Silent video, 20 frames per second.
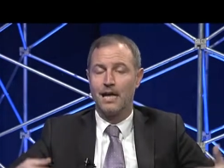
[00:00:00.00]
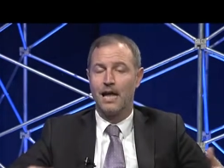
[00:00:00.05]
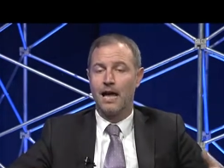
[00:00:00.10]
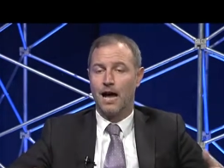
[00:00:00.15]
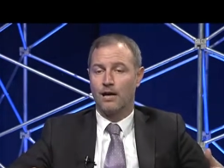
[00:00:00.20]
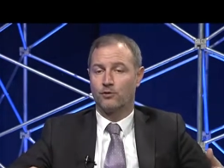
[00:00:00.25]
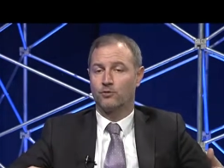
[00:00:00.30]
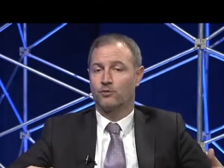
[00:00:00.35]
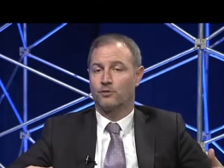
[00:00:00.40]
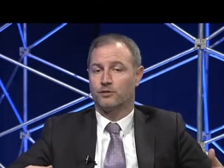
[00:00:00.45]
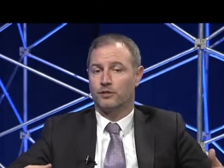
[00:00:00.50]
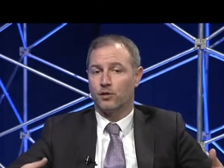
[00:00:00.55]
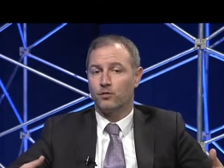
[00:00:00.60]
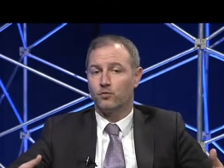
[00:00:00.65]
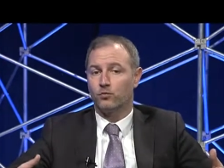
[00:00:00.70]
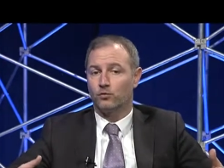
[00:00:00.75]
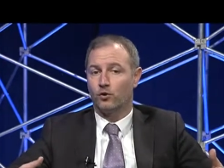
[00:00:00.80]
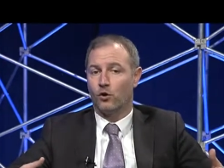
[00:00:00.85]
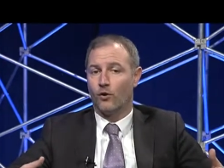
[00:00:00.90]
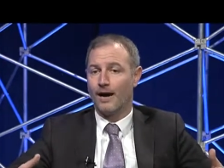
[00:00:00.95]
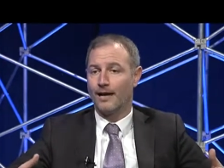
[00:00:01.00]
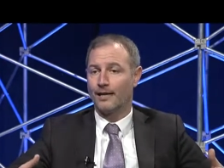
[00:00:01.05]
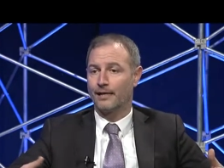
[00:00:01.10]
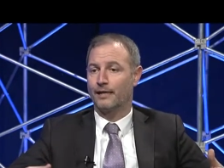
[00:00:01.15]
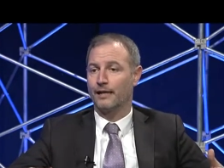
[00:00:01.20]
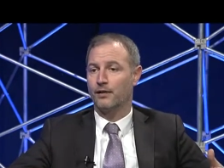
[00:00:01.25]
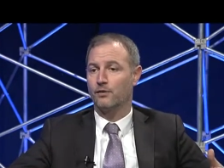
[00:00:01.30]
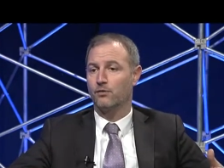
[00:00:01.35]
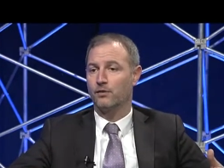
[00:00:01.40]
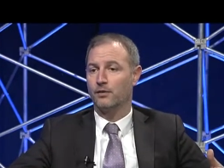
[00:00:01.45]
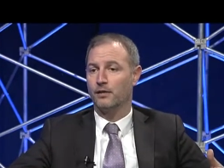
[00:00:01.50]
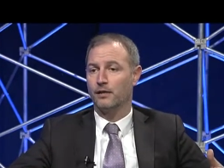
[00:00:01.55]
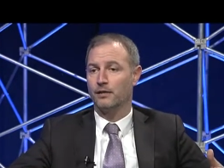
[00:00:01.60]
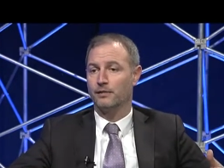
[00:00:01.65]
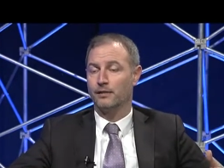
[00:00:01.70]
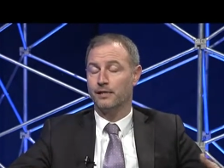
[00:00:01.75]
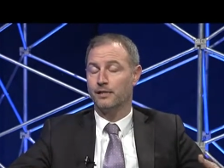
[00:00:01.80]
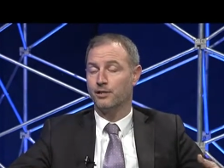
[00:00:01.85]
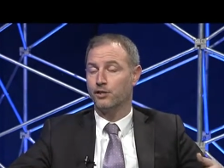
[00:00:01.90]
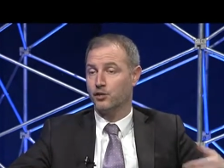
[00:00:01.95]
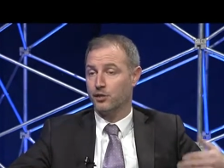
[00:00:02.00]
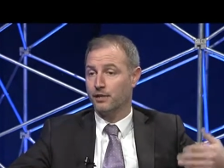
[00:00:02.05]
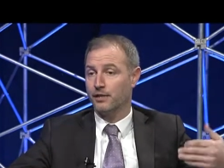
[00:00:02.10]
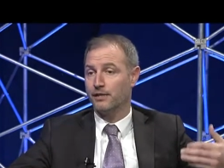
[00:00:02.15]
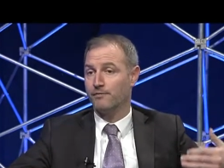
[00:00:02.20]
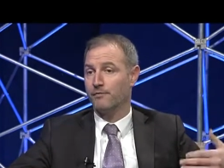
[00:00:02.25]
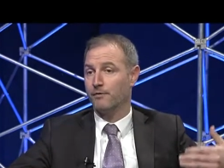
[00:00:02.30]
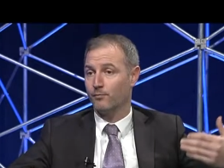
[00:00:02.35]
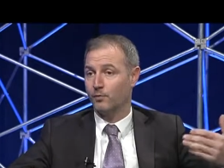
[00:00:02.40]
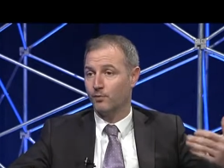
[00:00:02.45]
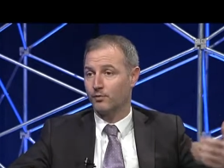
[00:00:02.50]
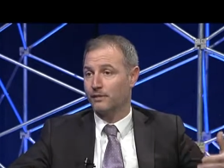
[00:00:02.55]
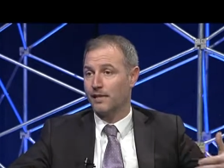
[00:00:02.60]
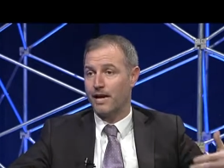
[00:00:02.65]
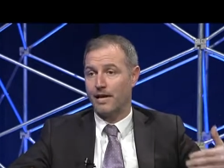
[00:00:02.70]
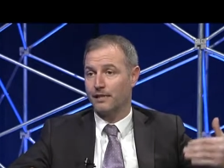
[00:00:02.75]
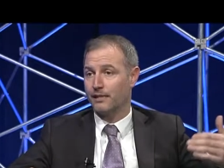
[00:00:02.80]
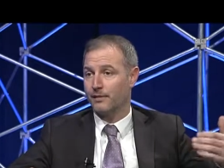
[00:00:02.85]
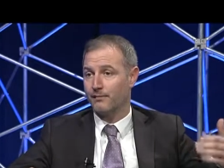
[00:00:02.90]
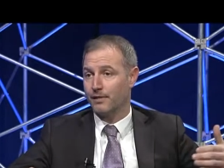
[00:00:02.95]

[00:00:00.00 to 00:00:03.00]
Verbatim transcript: ha sostenuto anche con degli incentivi importanti,